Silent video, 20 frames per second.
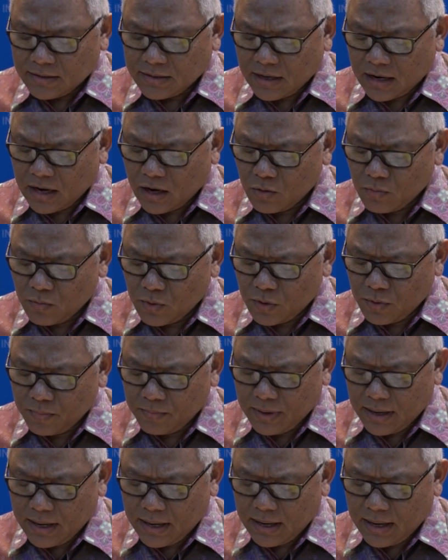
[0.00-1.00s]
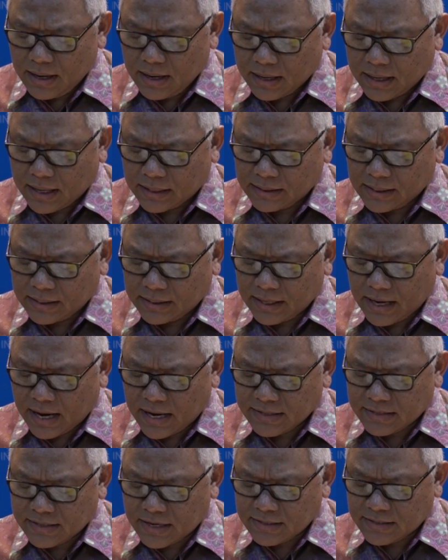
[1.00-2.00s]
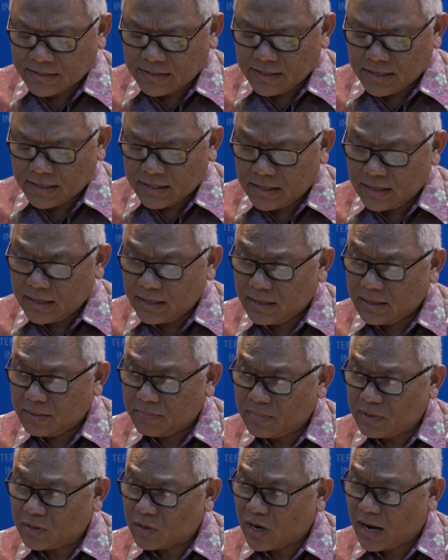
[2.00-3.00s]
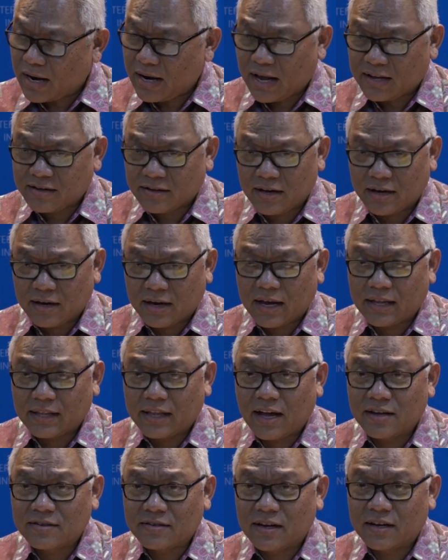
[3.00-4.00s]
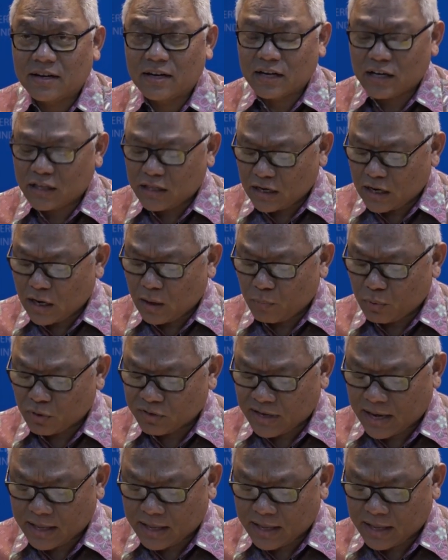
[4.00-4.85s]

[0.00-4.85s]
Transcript: Secara umum eh, KTT ASEAN sendiri kan KTT ASEAN yang ke-31